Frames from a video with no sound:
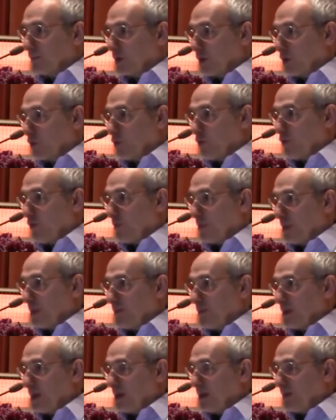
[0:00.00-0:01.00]
Другого
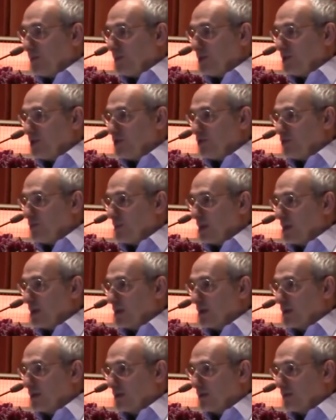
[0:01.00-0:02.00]
понимания пищи у меня
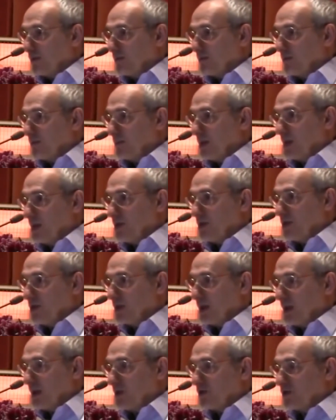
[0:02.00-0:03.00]
нет. Я не
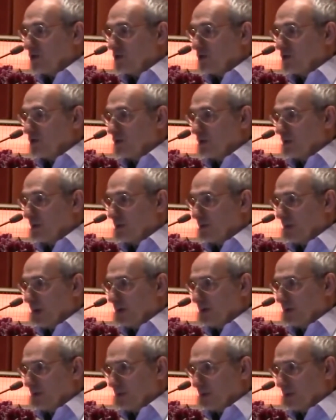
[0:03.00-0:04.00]
считаю, что что-то
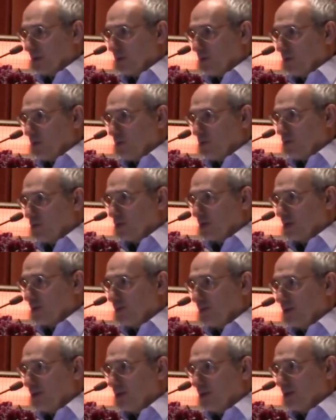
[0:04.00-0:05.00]
как-то по-другому можно
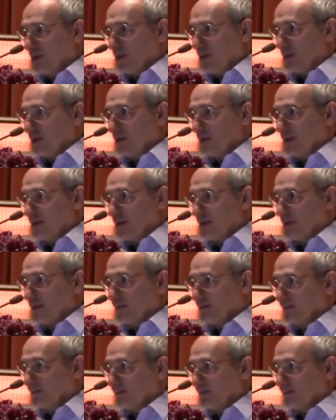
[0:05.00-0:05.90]
к пище относиться.